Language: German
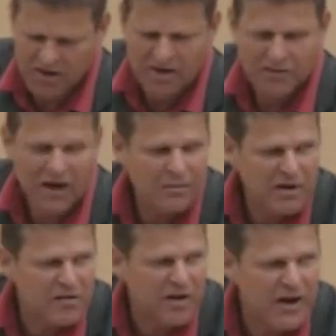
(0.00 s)
Wir haben
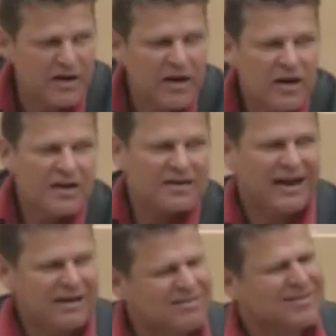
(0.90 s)
also ein
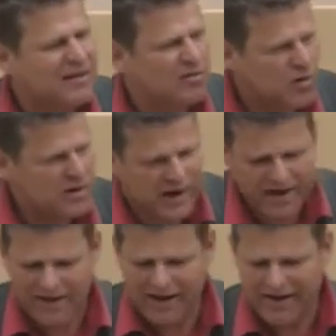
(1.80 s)
ganz, ganz
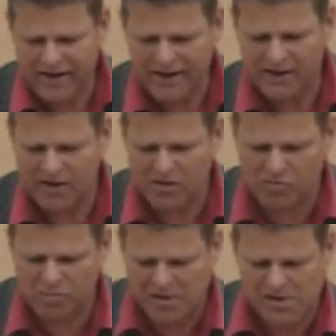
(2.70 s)
uneinheitliches
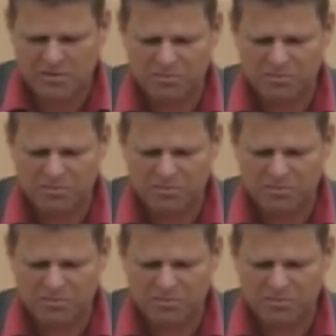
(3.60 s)
Bild.